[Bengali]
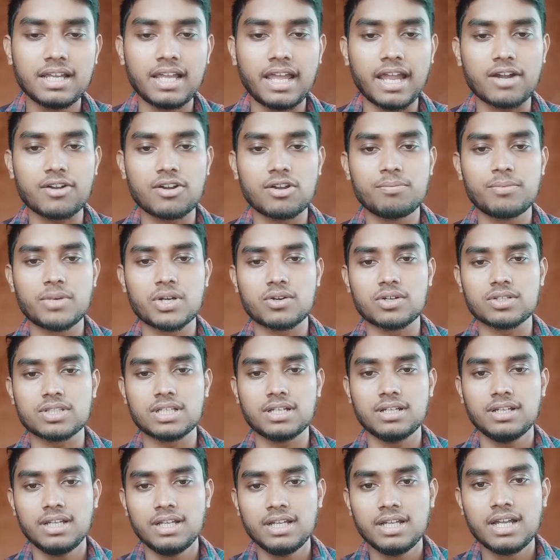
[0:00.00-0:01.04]
এক নম্বর কথা
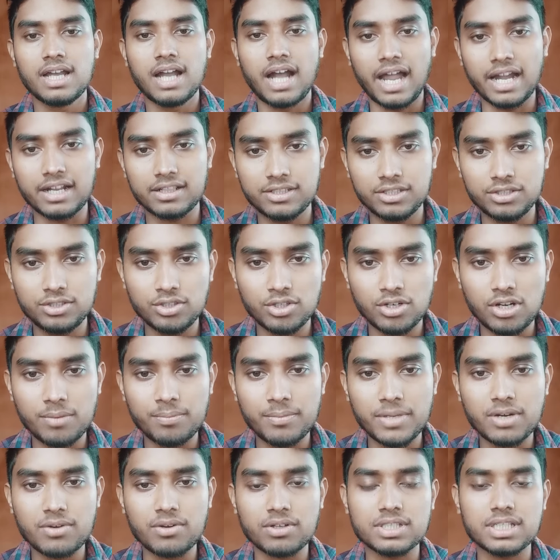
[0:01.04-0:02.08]
আর দ্বিতীয়
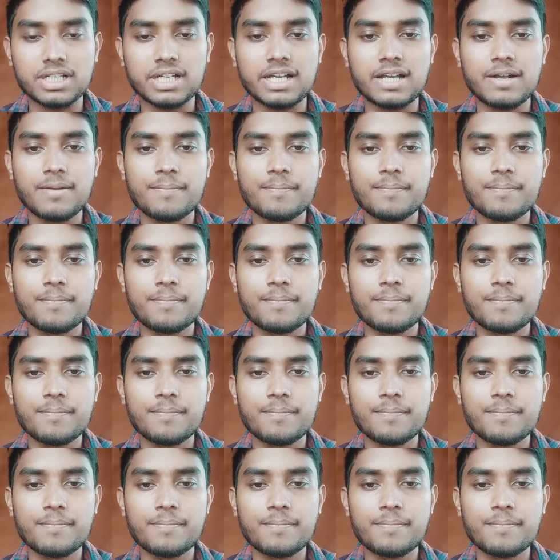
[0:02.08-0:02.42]
নম্বর কথা